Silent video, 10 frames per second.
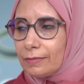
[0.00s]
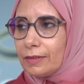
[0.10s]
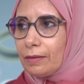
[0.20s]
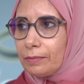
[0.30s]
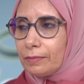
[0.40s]

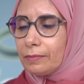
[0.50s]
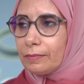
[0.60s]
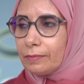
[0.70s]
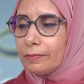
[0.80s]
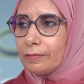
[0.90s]
آه،
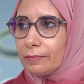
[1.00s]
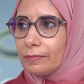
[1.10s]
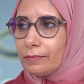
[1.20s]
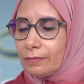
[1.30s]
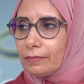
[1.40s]

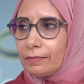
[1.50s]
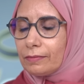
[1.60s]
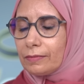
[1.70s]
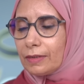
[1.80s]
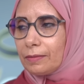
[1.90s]
امور اخرى
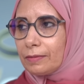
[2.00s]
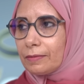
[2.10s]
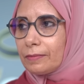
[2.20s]
اللي هي